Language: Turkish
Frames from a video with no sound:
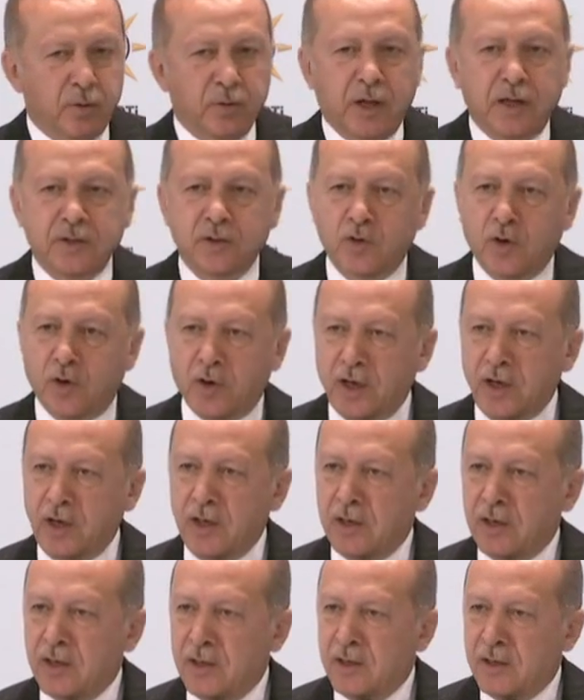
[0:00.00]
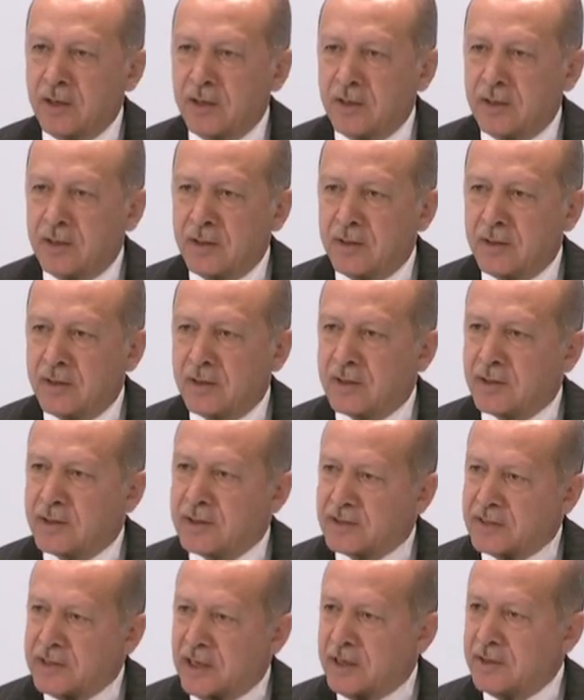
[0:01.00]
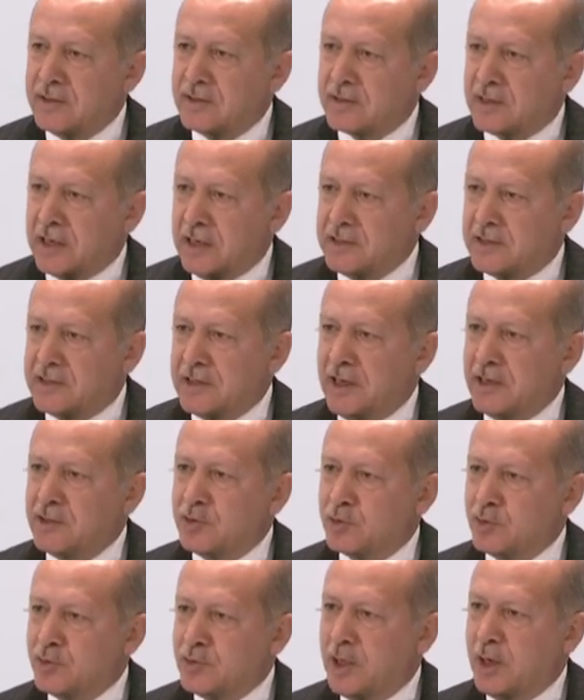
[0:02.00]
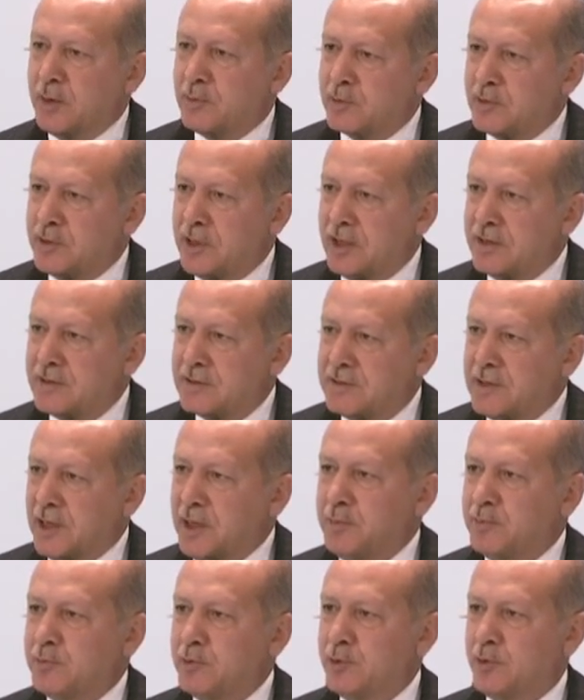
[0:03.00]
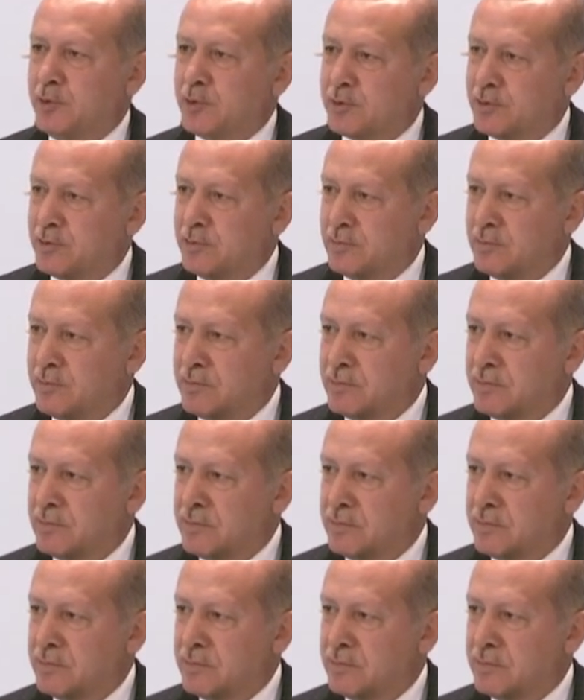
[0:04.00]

Ondan sonra kızlar, gençler, şunlar bunlar deyip duruyorsun.